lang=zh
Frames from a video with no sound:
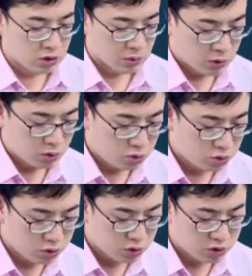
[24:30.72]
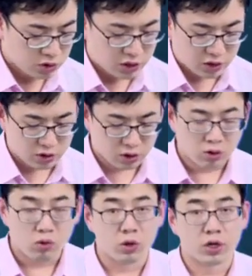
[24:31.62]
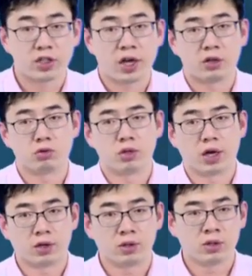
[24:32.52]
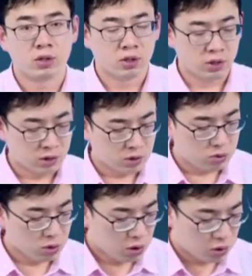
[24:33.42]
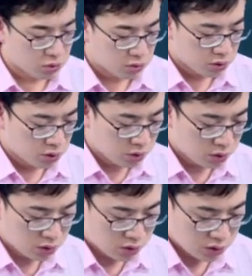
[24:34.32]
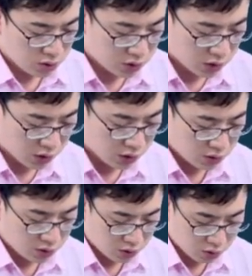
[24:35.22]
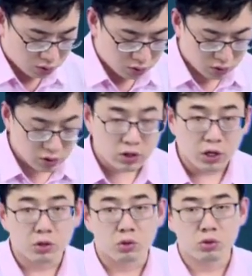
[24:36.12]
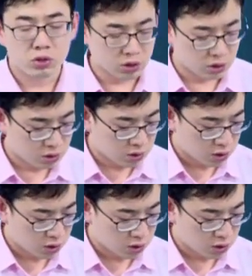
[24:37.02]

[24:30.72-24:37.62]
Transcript: 怎么去解释或者阐述它？最后，这个相应的公式